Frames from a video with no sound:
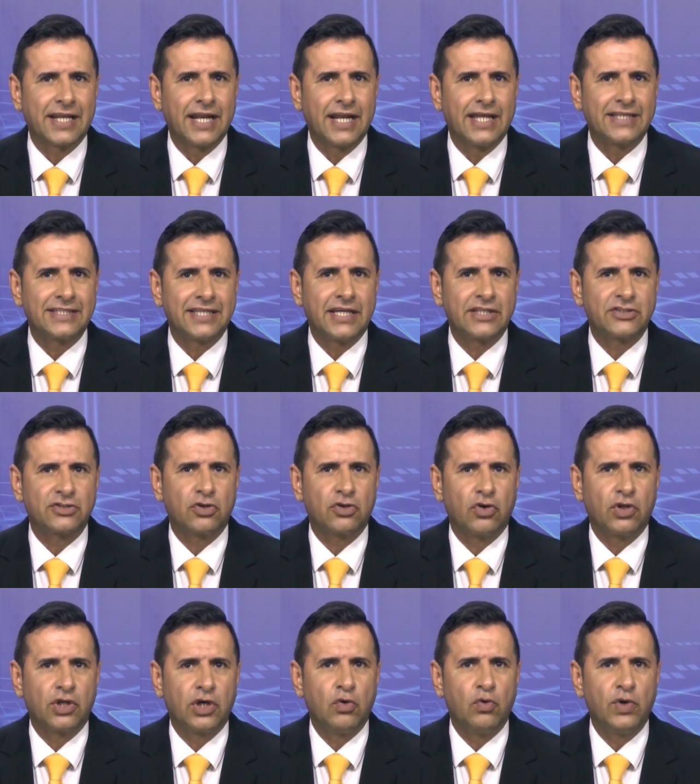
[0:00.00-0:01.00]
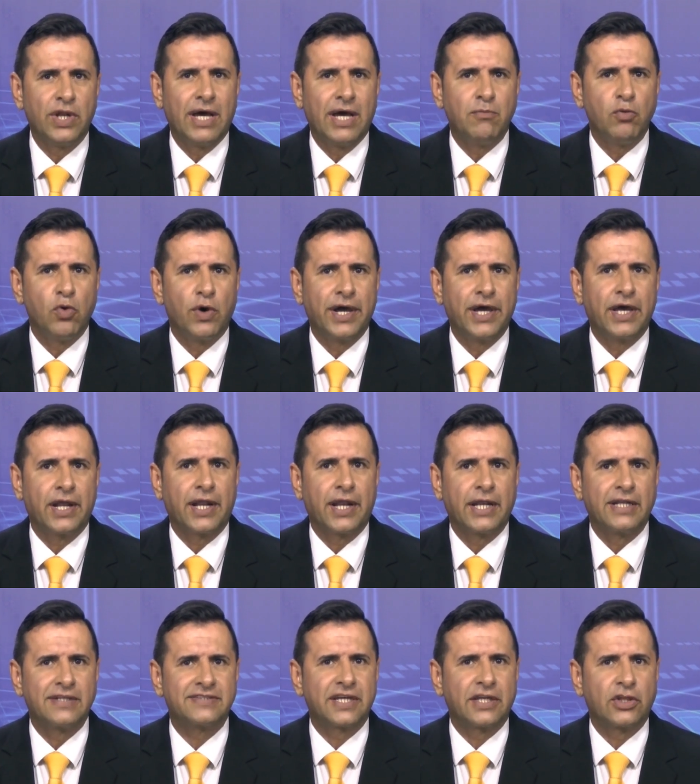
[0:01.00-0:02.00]
el hallazgo de una mujer en
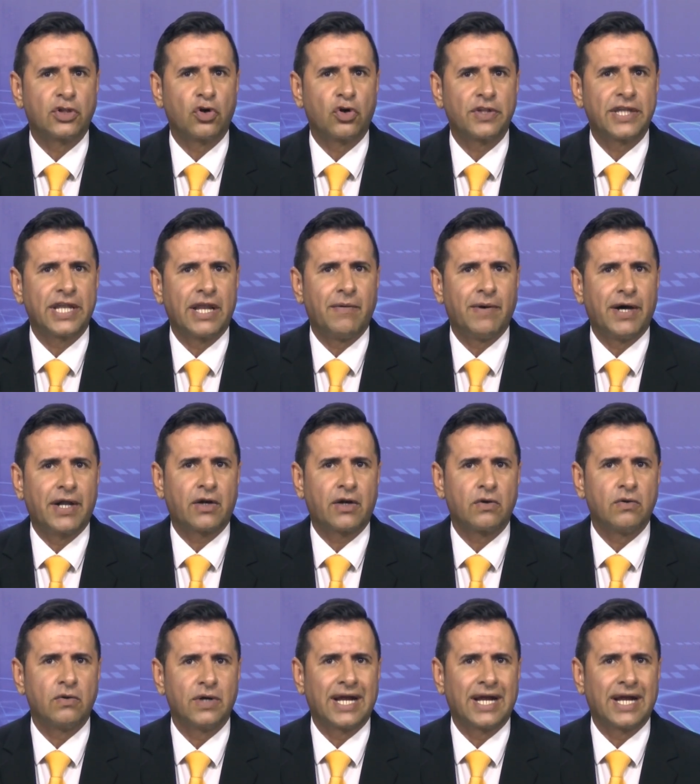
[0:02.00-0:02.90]
el sector de Navarro,